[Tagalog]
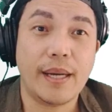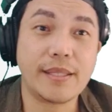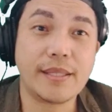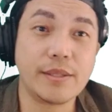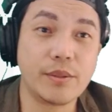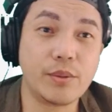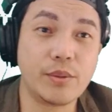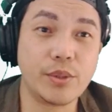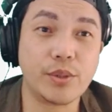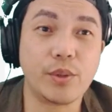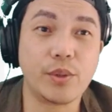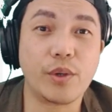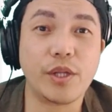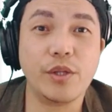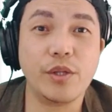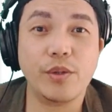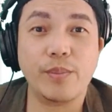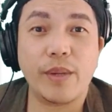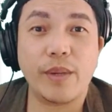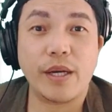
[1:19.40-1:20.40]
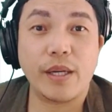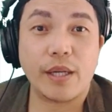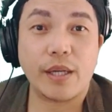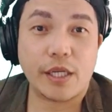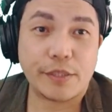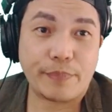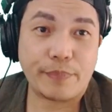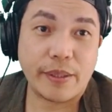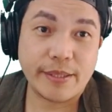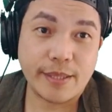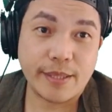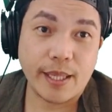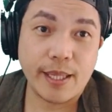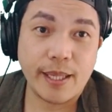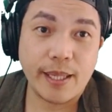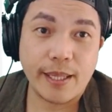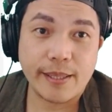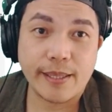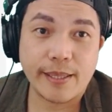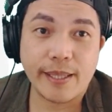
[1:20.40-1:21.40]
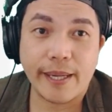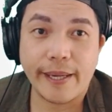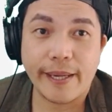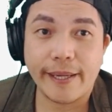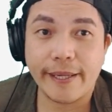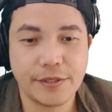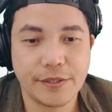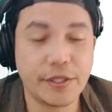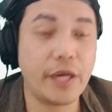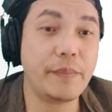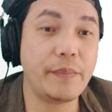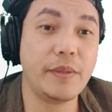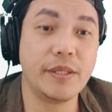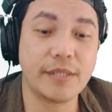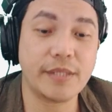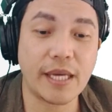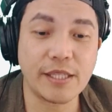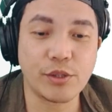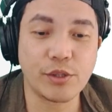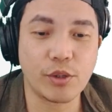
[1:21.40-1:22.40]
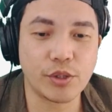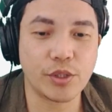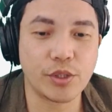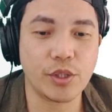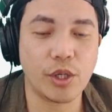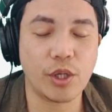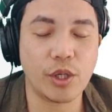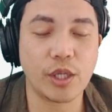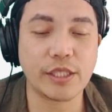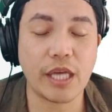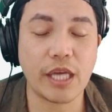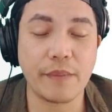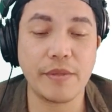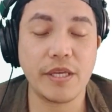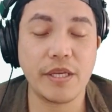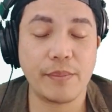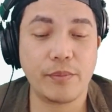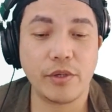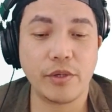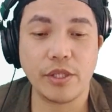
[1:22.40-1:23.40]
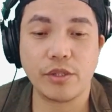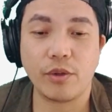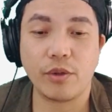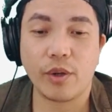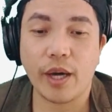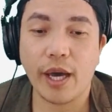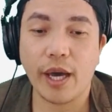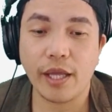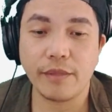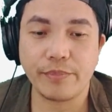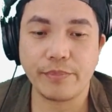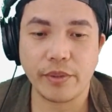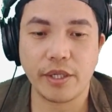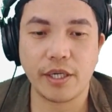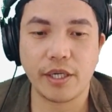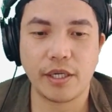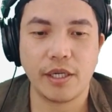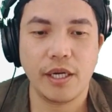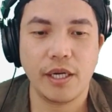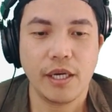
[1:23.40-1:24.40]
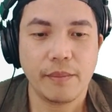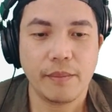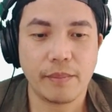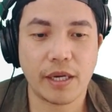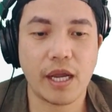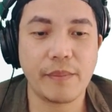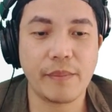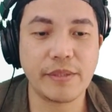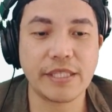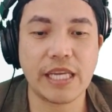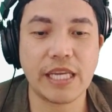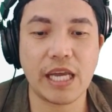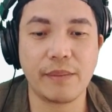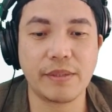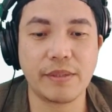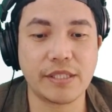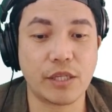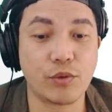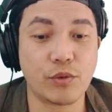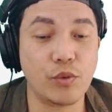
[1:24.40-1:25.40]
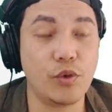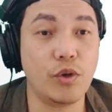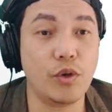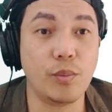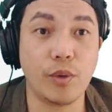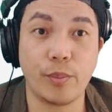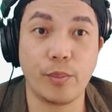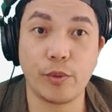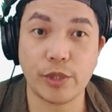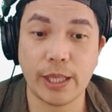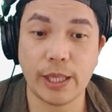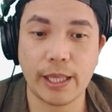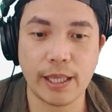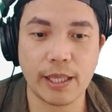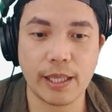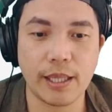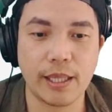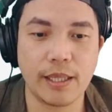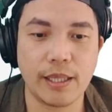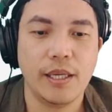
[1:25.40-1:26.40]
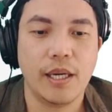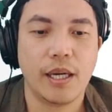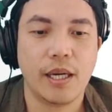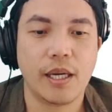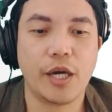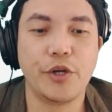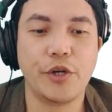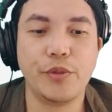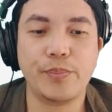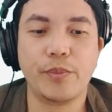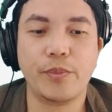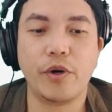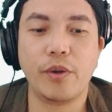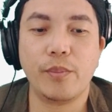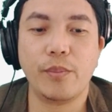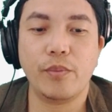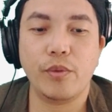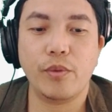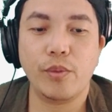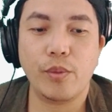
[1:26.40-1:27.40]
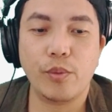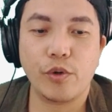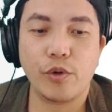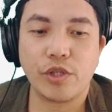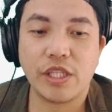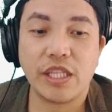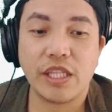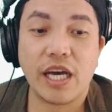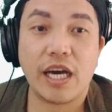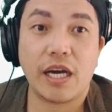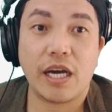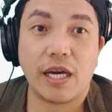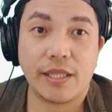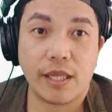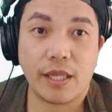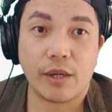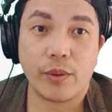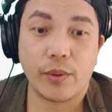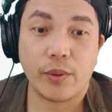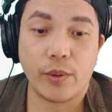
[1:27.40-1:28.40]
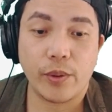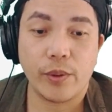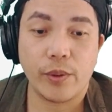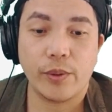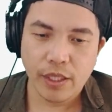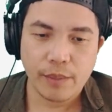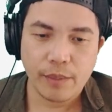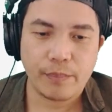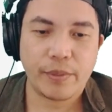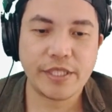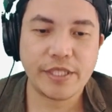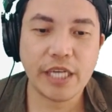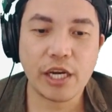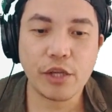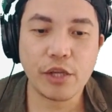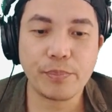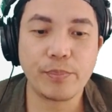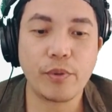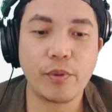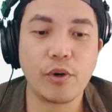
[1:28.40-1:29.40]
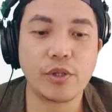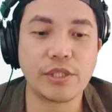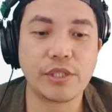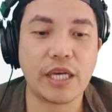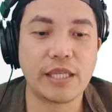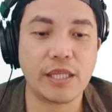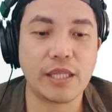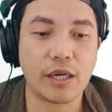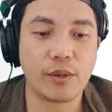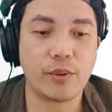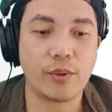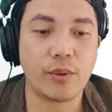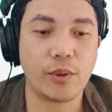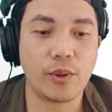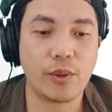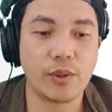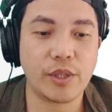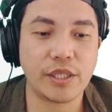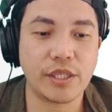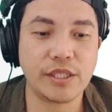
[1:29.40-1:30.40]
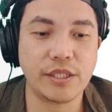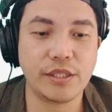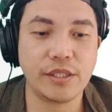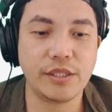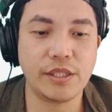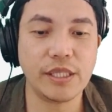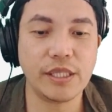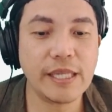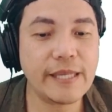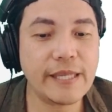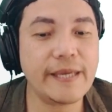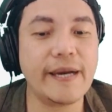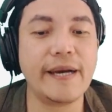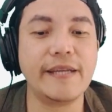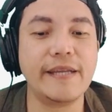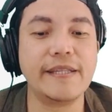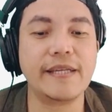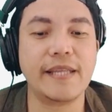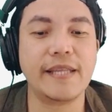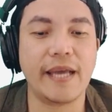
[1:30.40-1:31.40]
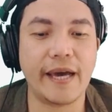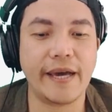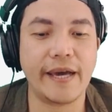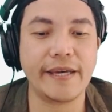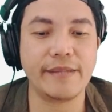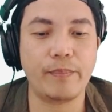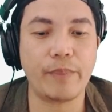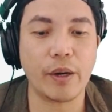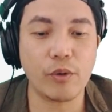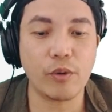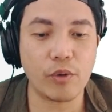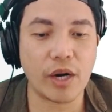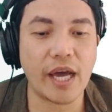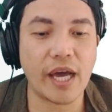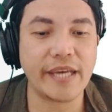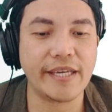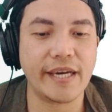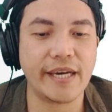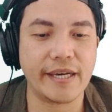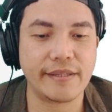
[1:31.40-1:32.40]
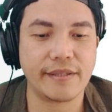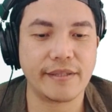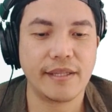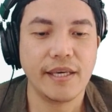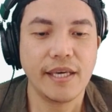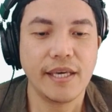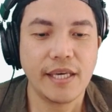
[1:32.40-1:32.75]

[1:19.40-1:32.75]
At gusto ko rin hong mag-response saglit kay Jamie Santos, no? Ang sabi niya po rito, ka-helper, maraming salamat sa tulong mo po talaga. Ngayon po, bumubuti na ang anak ko. Pasyarat po sa anak ko na si Jillian Clyde Pagurayan.